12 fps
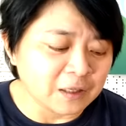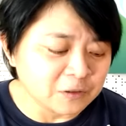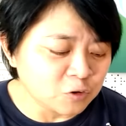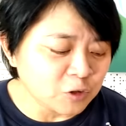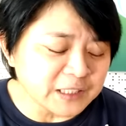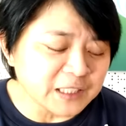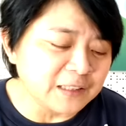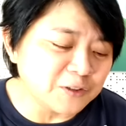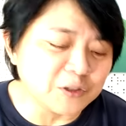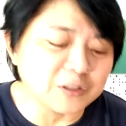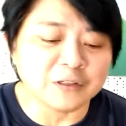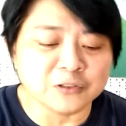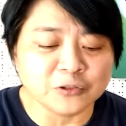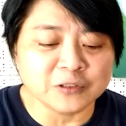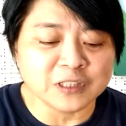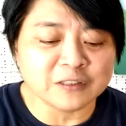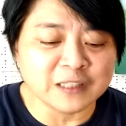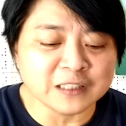啊转三圈，然后
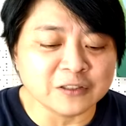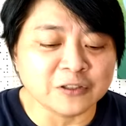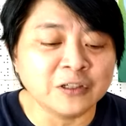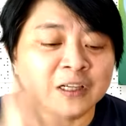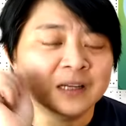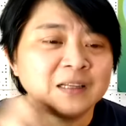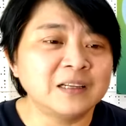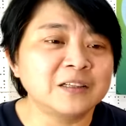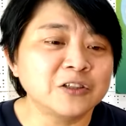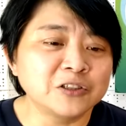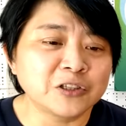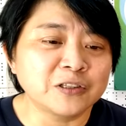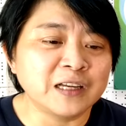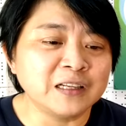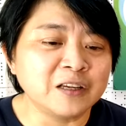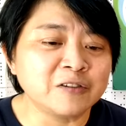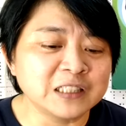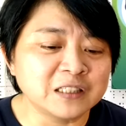从这块石头能够走到
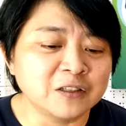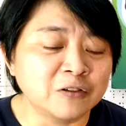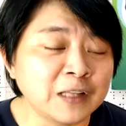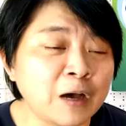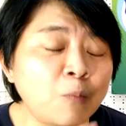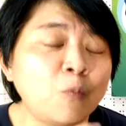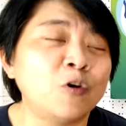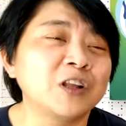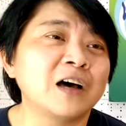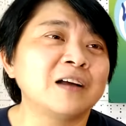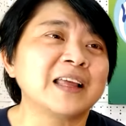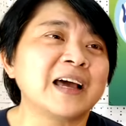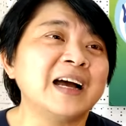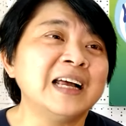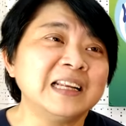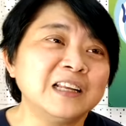那块石头，然后摸到它，